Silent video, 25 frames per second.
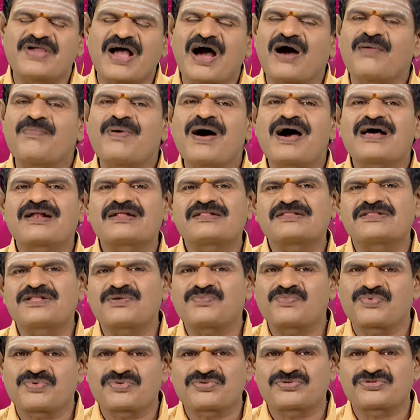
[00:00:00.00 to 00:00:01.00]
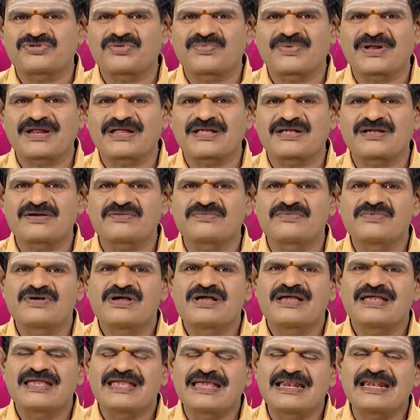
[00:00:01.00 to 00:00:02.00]
வியாபாரத்தை பொறுத்த வரைக்கும்
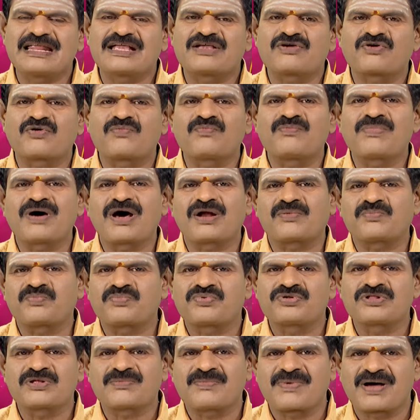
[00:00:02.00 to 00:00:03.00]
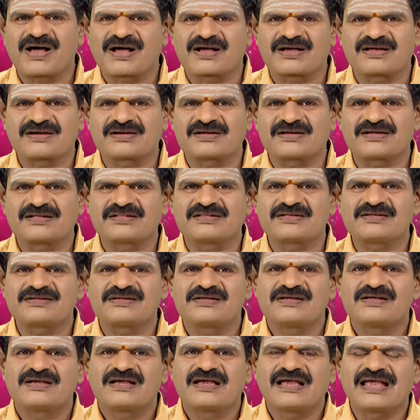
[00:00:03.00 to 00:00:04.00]
இன்றைக்கி ரொம்ப அற்புதமாக இருக்குது
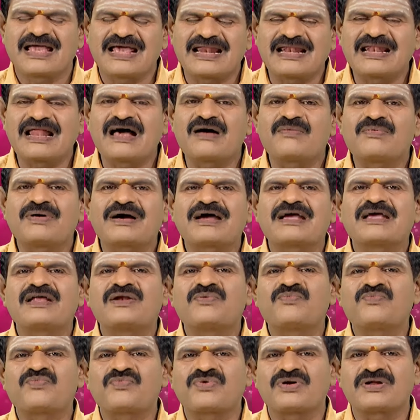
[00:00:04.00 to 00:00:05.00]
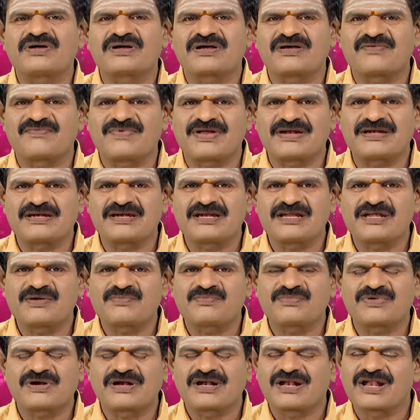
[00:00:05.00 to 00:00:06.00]
எல்லா வகையிலும் உங்களுக்கு
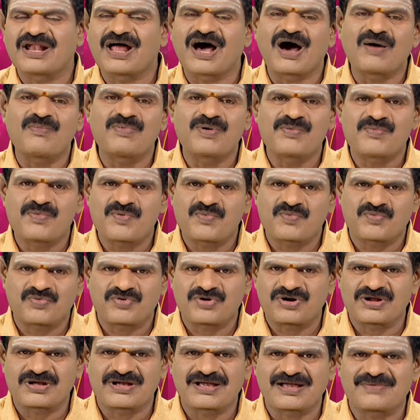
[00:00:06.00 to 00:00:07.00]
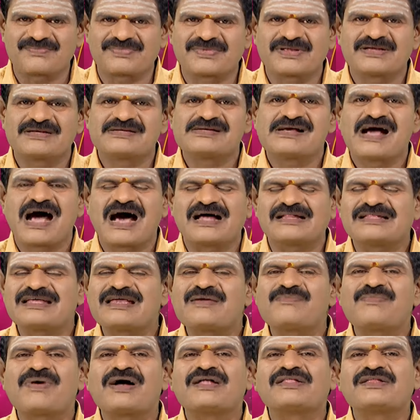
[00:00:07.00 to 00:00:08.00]
வெற்றியும் லாபமும் உண்டுங்க
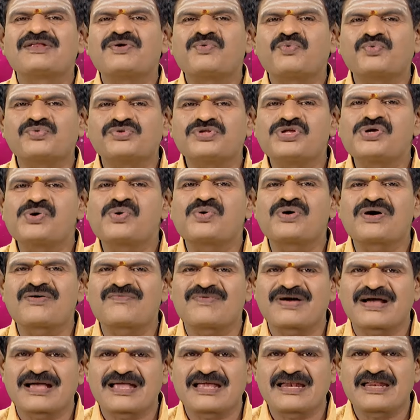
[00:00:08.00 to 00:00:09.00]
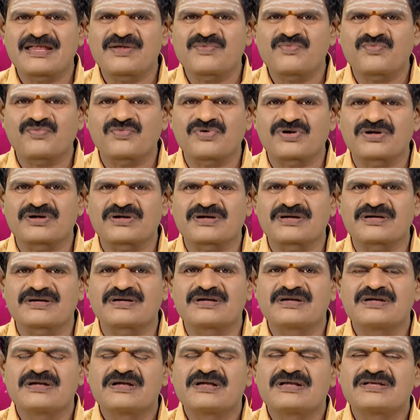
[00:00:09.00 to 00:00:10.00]
அதே மாதிரி உத்தியோக வகையிலையும் உங்களுக்கு
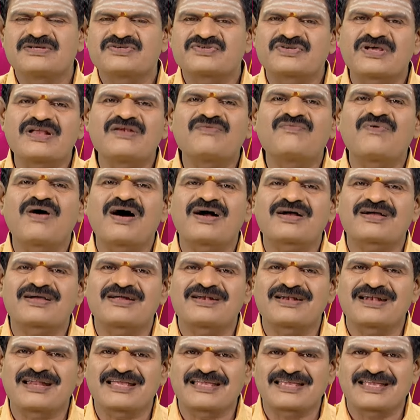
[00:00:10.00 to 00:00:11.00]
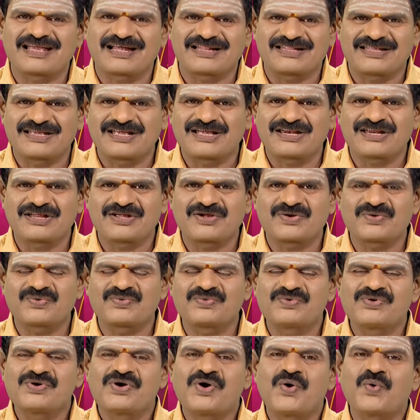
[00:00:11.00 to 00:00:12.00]
செல்வாக்கு இன்னைக்கு
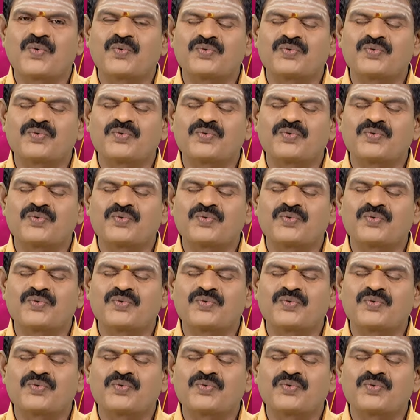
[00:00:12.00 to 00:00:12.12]
அதிகரிக்கும்